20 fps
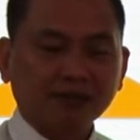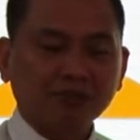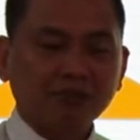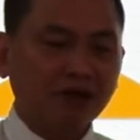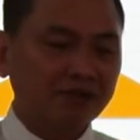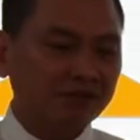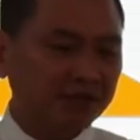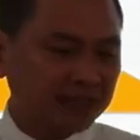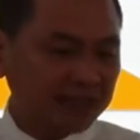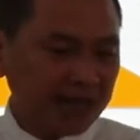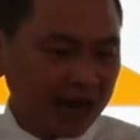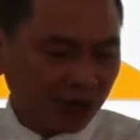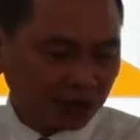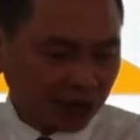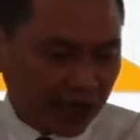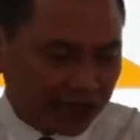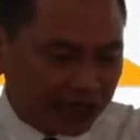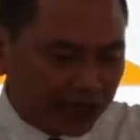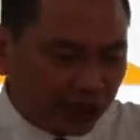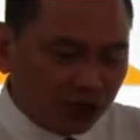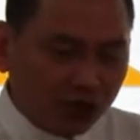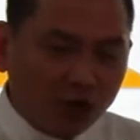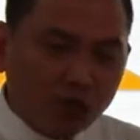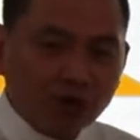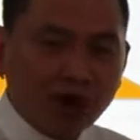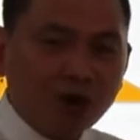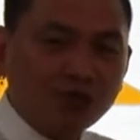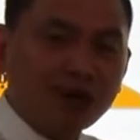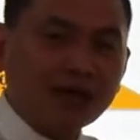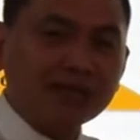Bởi vì trao giá trị cho
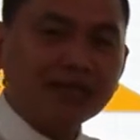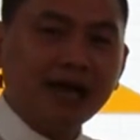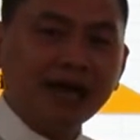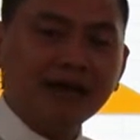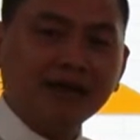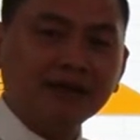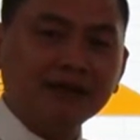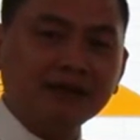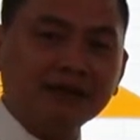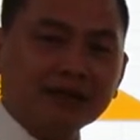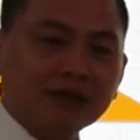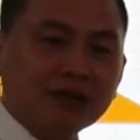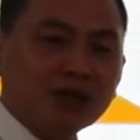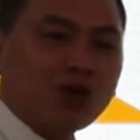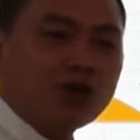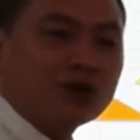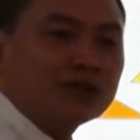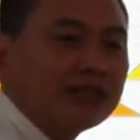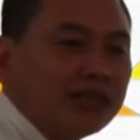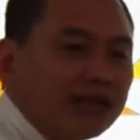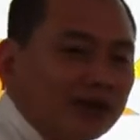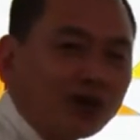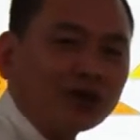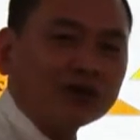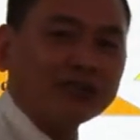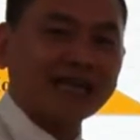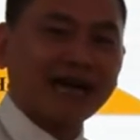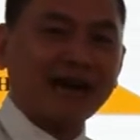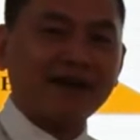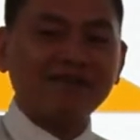cộng đồng là nhân, còn tiền
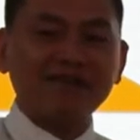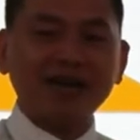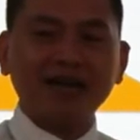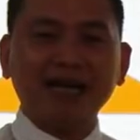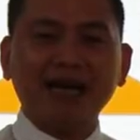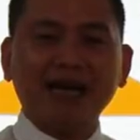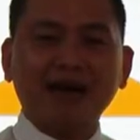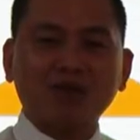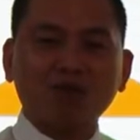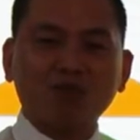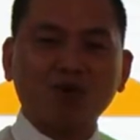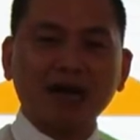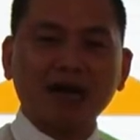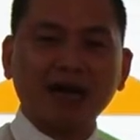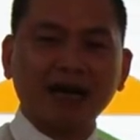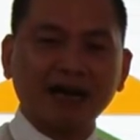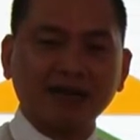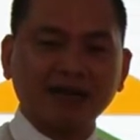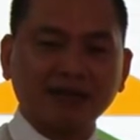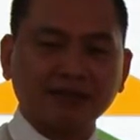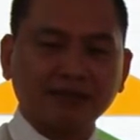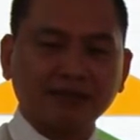họ trả về là quả.